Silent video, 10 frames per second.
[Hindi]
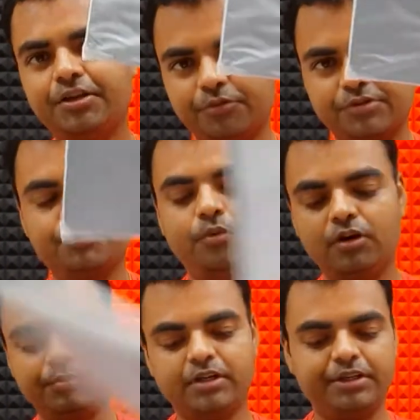ह्यूज
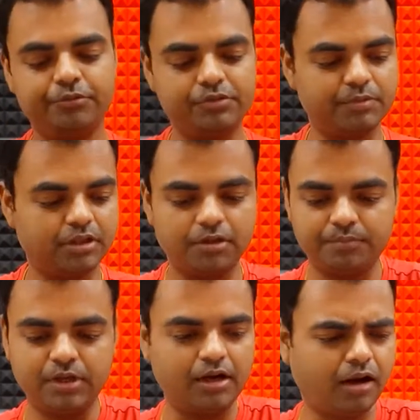बहुत बड़ा ह्यूज
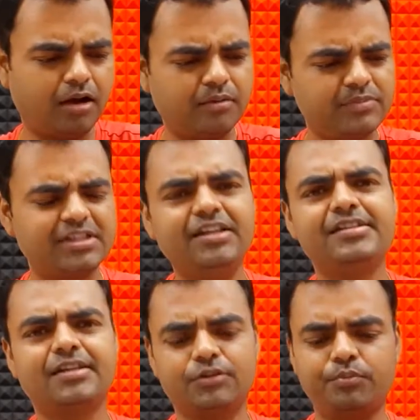मतलब आराम से लिख
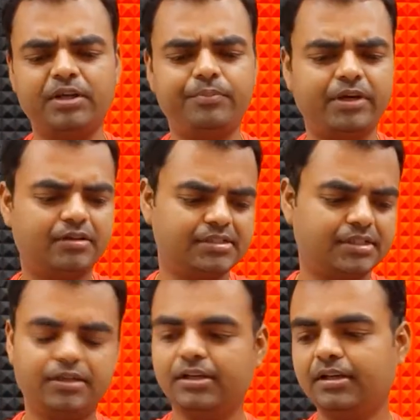सकते हो बड़े प्यार से
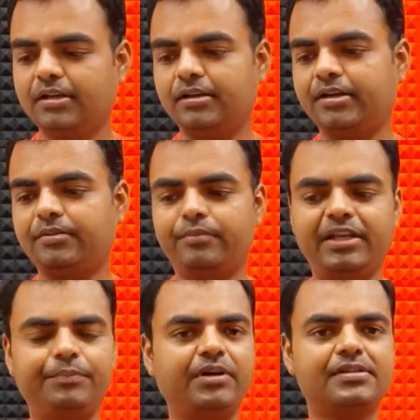राइट right.
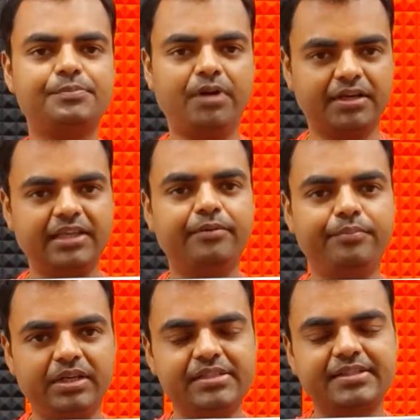मेरे पास बाकी
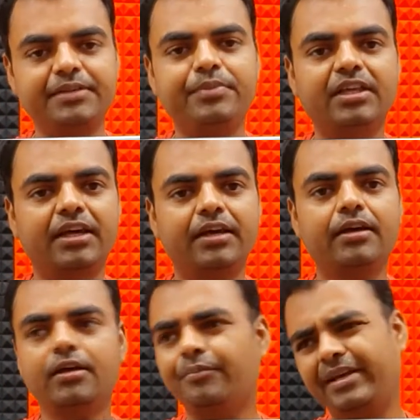कंपनीज़ के भी हैं
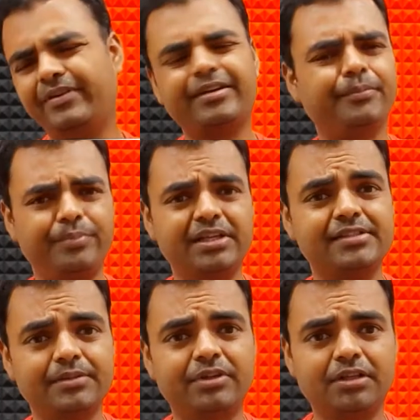मैं एक बार
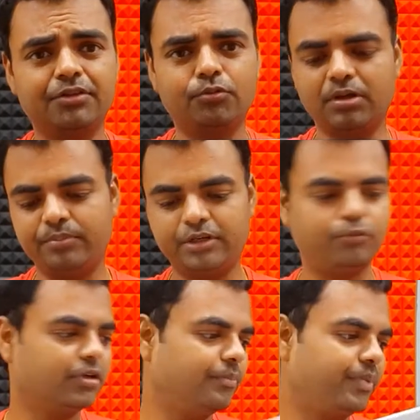कंपेरिजन बता दूंगा बट
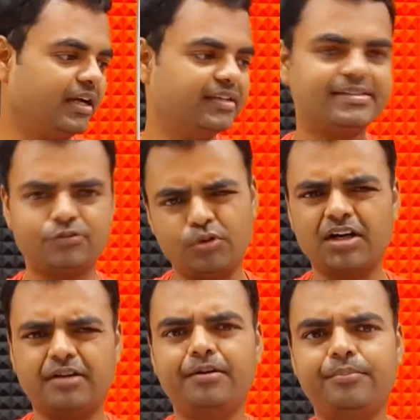उनका प्राइस थोड़ा
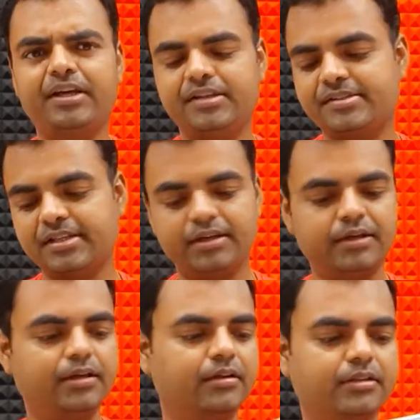कम है इनसे
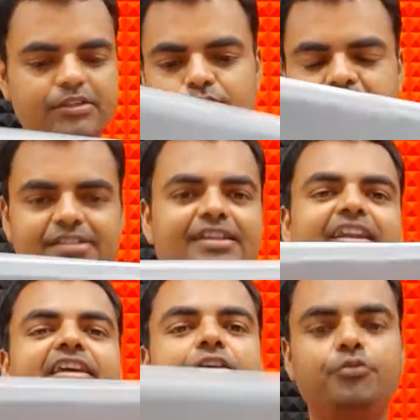दिस वन इज़
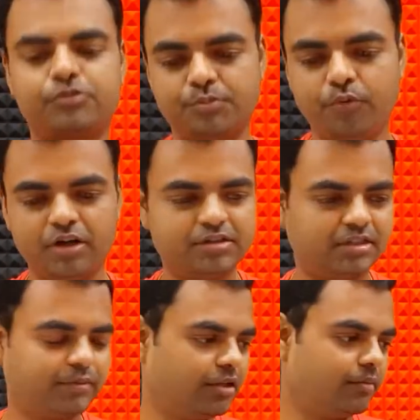रियली ह्यूज बहुत
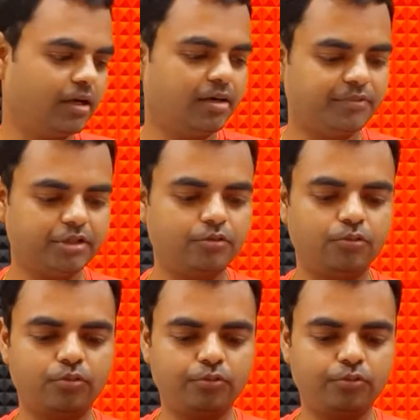ज़्यादा मतलब आप देखो